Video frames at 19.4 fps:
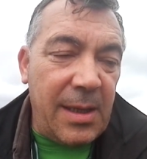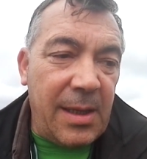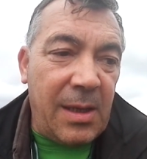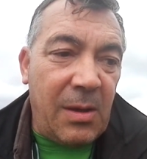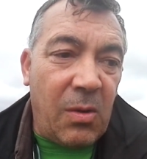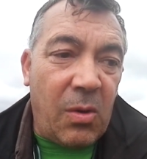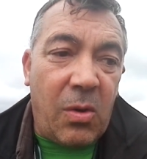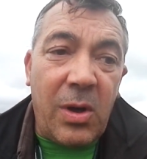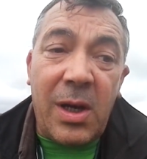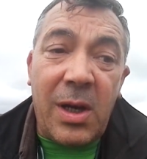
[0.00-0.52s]

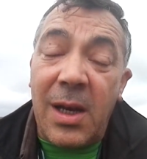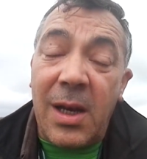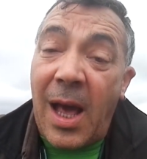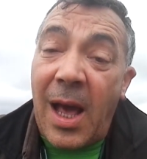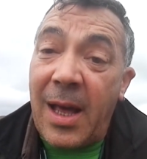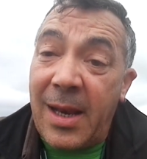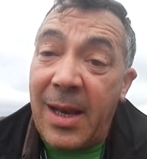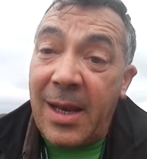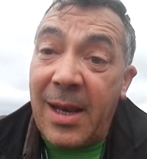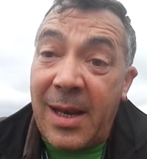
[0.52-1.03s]
Y luego eh,
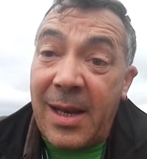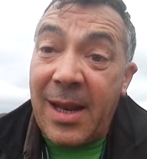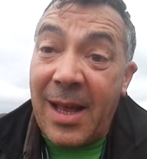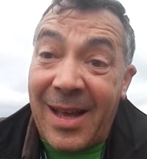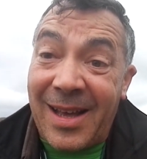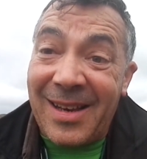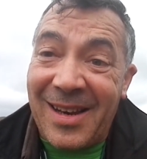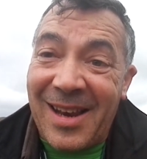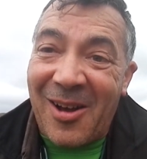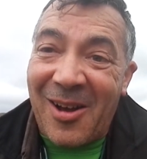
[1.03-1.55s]
la,
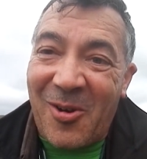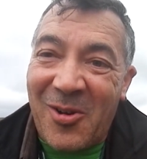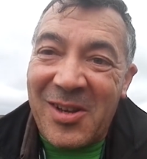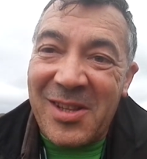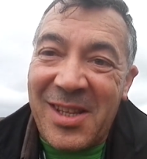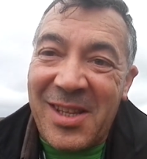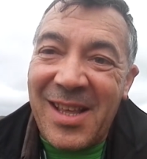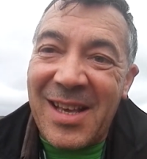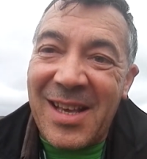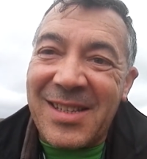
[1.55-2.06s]
la,
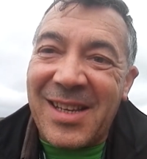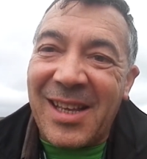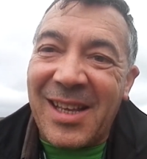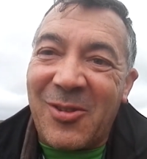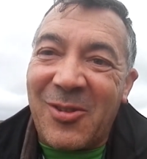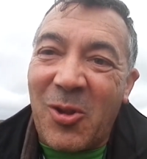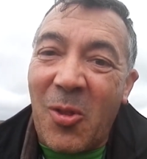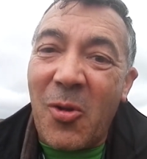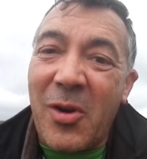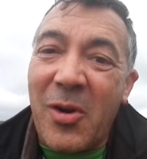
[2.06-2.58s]
coletilla es que
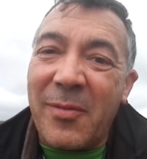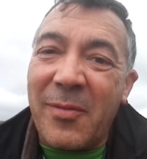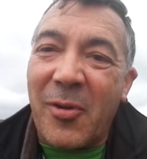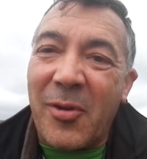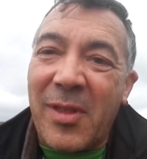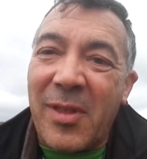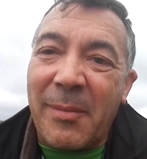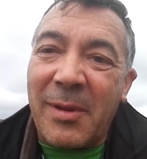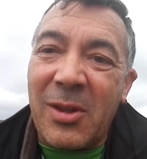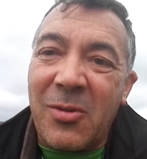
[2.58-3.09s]
todo
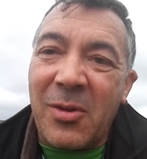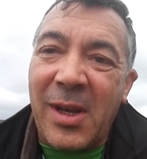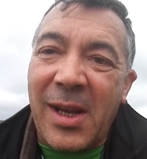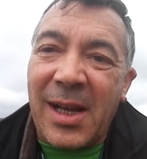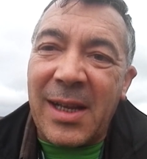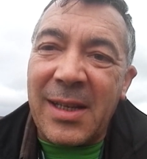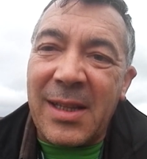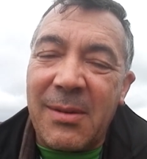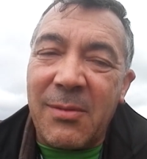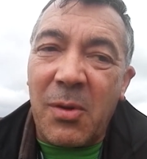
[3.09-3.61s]
reforzamiento
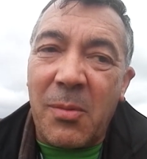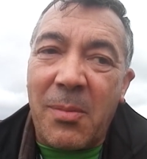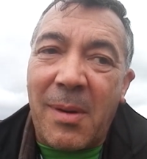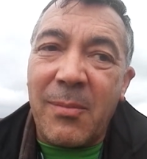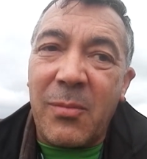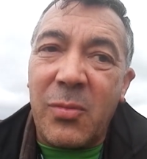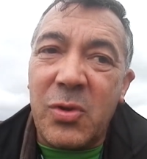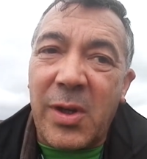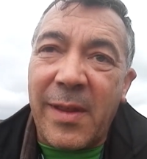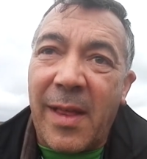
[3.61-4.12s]
negativo va
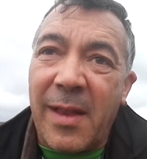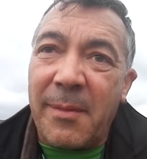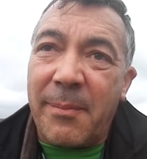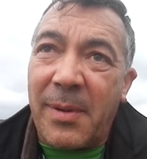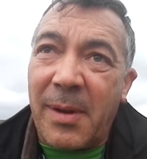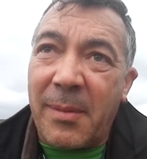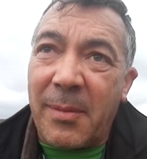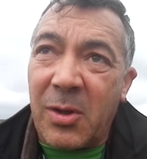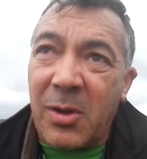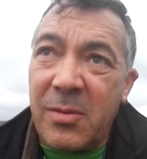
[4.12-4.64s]
en búsqueda del
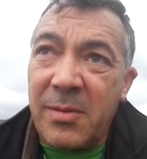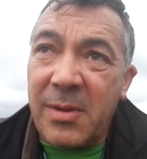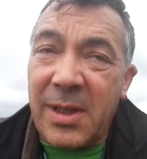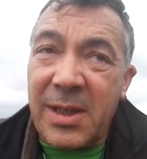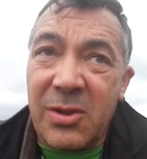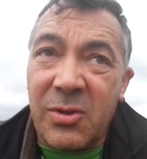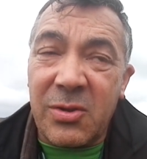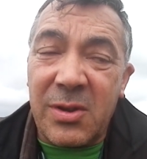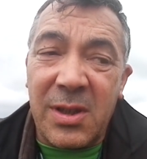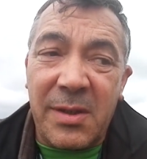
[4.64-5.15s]
premio.
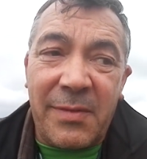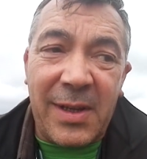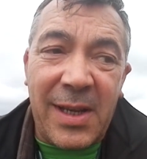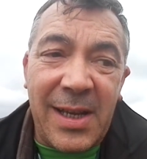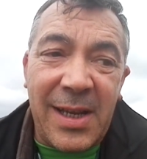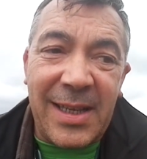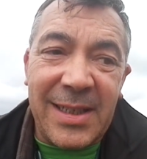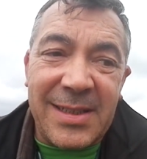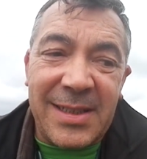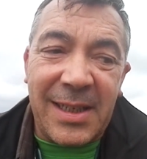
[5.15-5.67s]
Esto
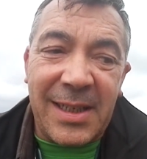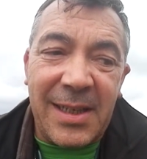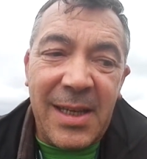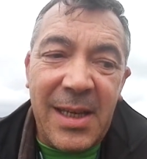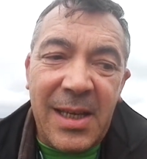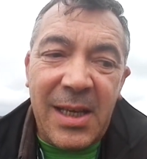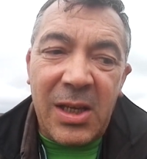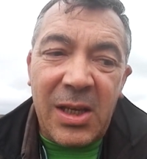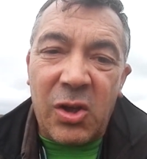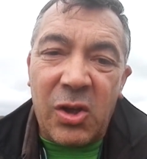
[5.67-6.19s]
significa que si
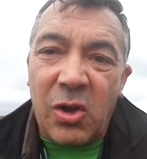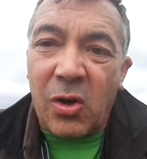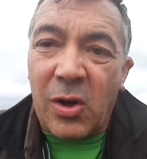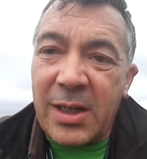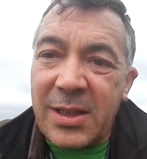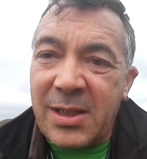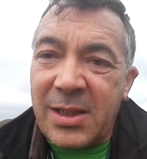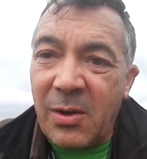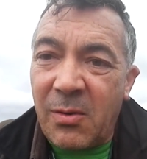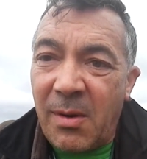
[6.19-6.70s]
yo
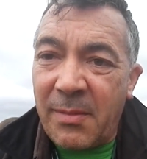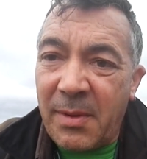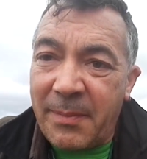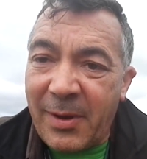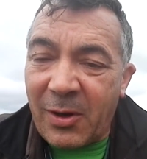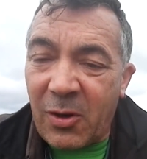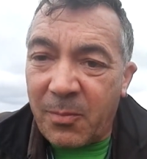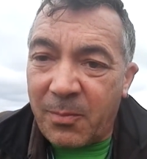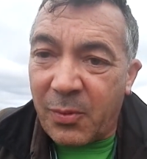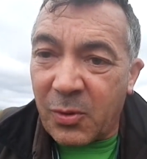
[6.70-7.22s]
castigo a mi
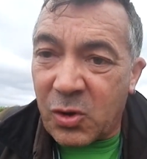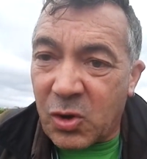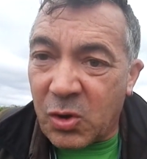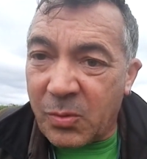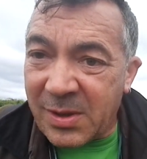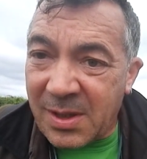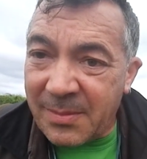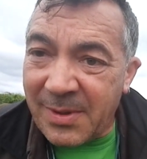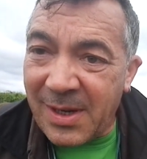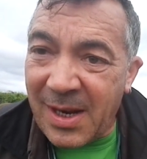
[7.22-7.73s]
perro por
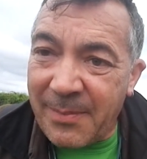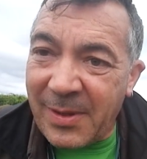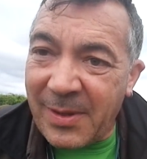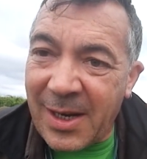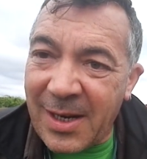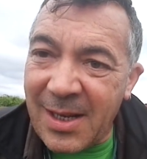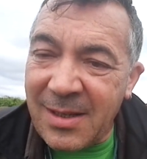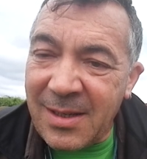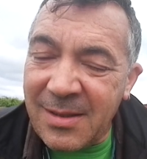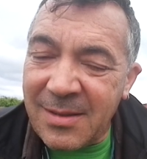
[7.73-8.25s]
subírseme en la
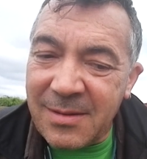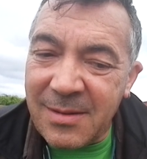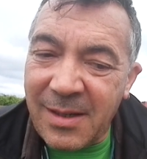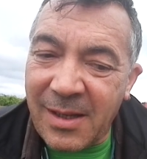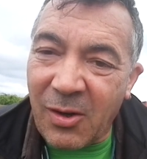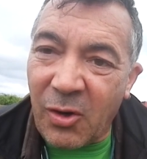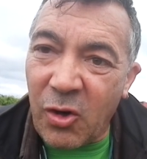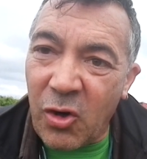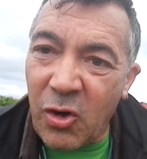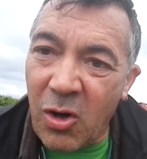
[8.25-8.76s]
pierna,
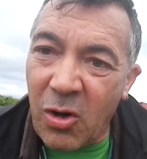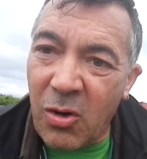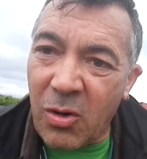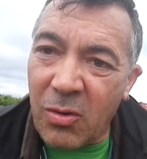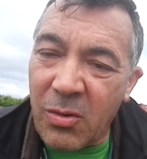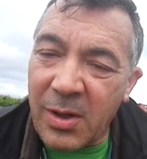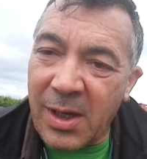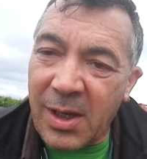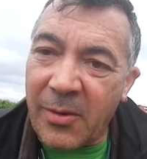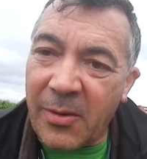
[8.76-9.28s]
digo
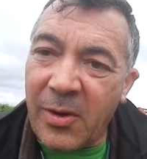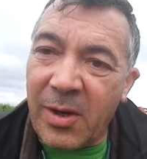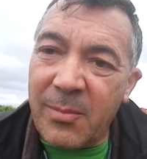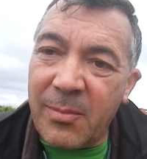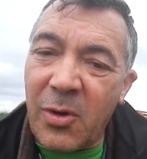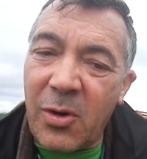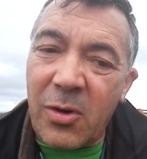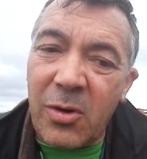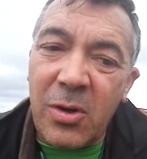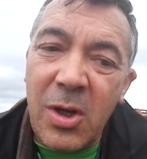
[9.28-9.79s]
no y le doy en el
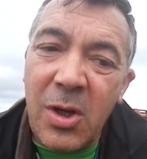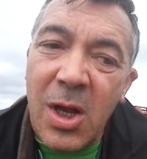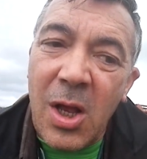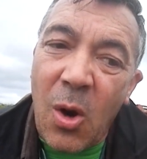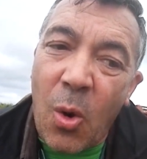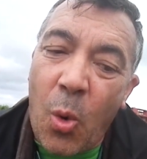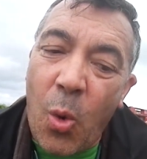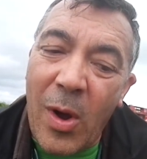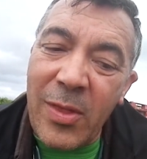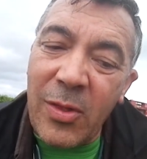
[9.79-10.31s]
morro,
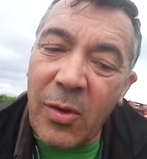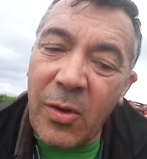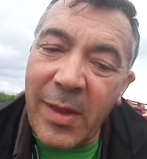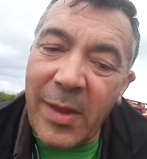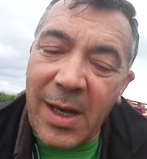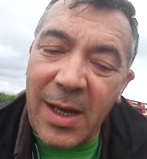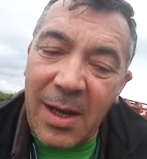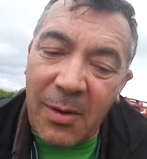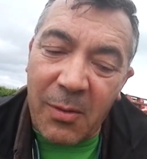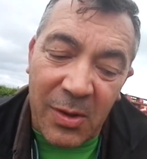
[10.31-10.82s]
cuando,
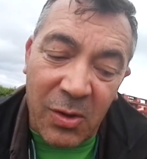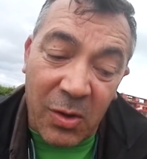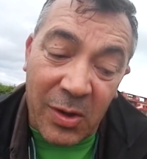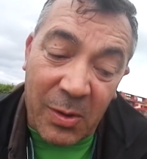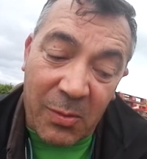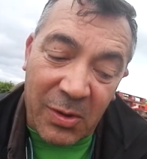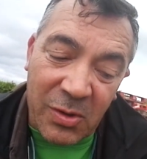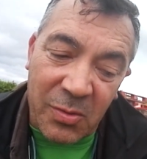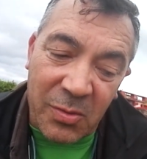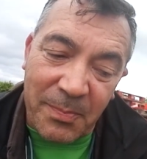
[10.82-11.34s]
deja, cuando
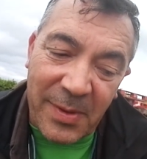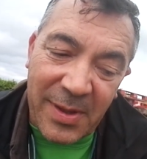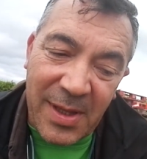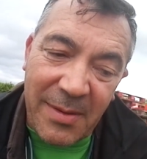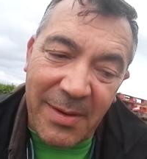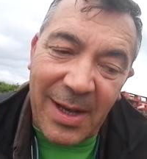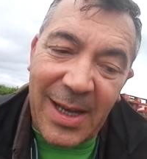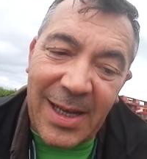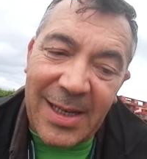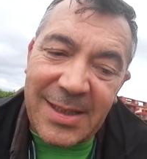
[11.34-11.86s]
en cuanto empieza
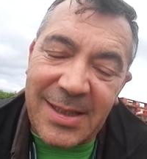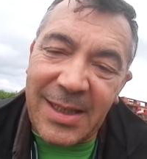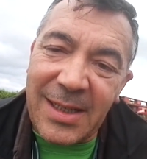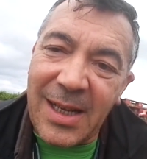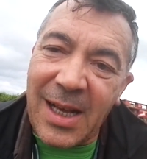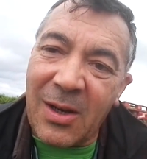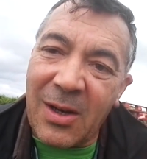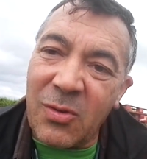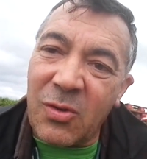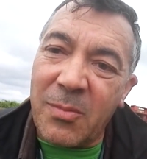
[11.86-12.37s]
a bajarse,
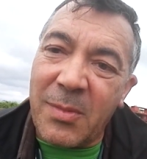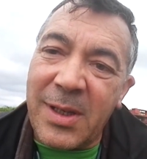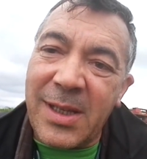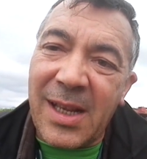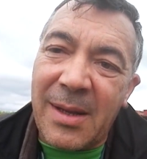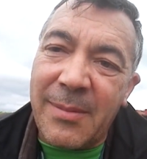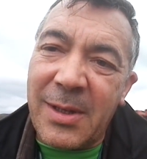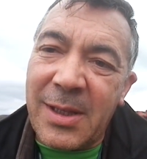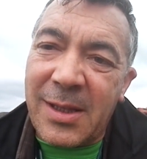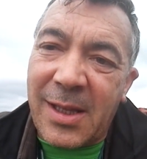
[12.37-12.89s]

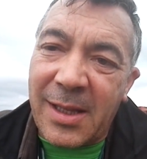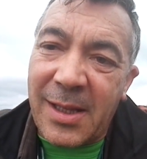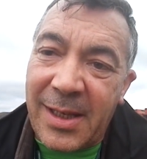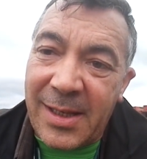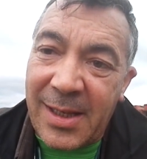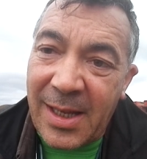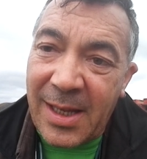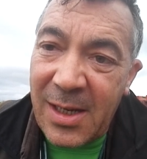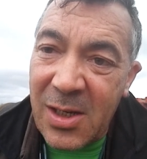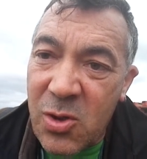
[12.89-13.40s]
automáticamente
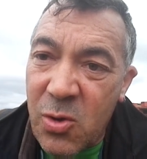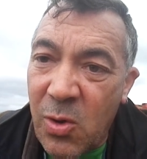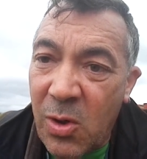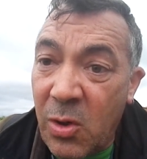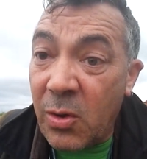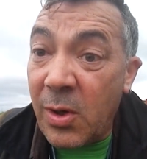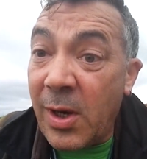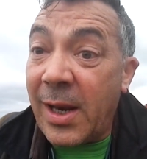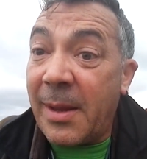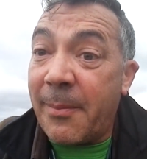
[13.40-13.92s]
y ya en el
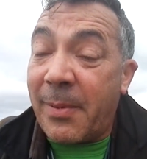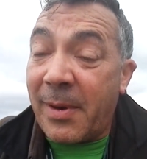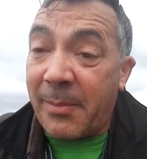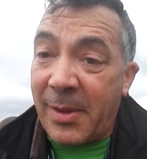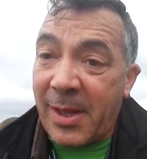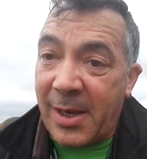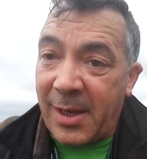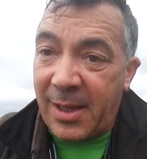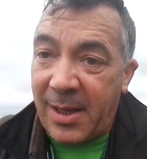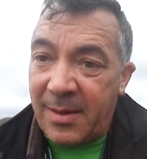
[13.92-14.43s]
suelo, le
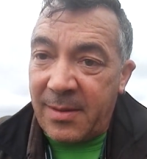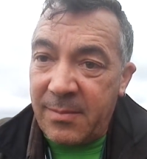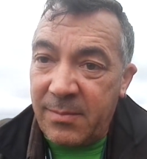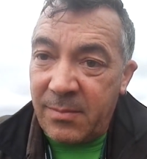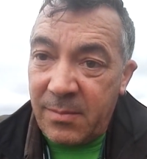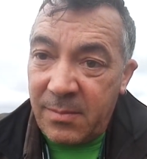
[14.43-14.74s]
premiaría.